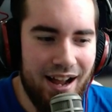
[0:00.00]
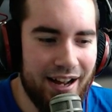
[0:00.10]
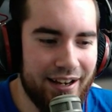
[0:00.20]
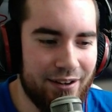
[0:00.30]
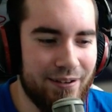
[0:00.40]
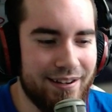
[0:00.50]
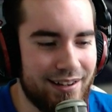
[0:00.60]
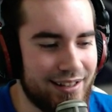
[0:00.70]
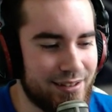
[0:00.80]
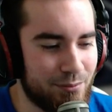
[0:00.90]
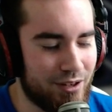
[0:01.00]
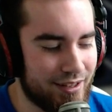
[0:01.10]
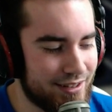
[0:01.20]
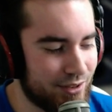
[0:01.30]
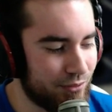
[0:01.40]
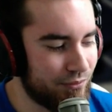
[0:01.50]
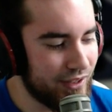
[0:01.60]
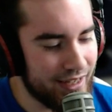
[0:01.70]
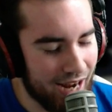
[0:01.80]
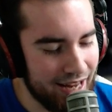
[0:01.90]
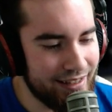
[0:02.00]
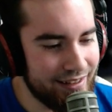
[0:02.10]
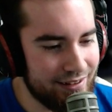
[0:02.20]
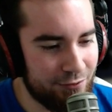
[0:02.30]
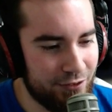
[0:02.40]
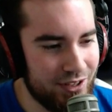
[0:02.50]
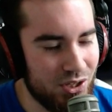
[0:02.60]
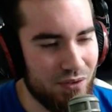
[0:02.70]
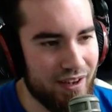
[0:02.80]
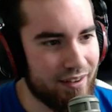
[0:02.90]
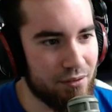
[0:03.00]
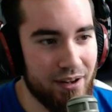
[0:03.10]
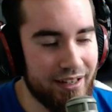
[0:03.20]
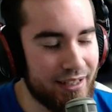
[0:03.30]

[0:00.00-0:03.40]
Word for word: einer Wrestling-Simulation, wie geil diese Finish-Phase war.